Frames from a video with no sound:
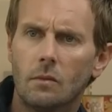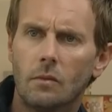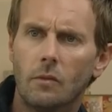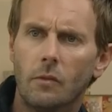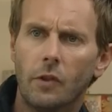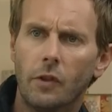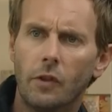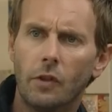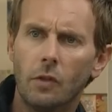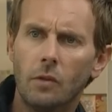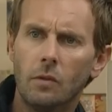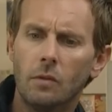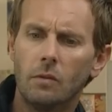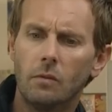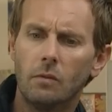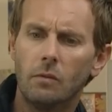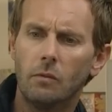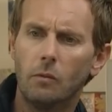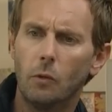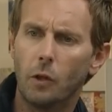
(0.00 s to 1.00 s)
Wieso?
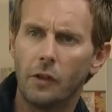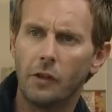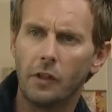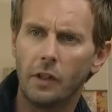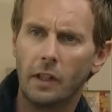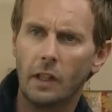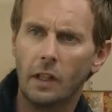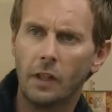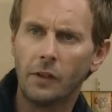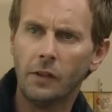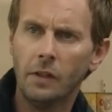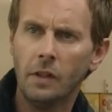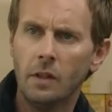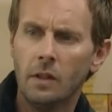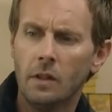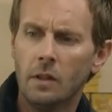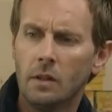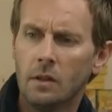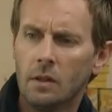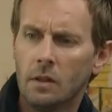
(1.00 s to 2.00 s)
Wurde sie entlassen?
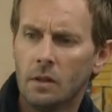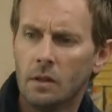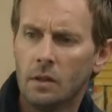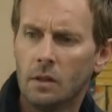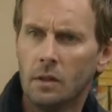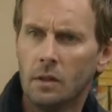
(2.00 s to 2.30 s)
Nein,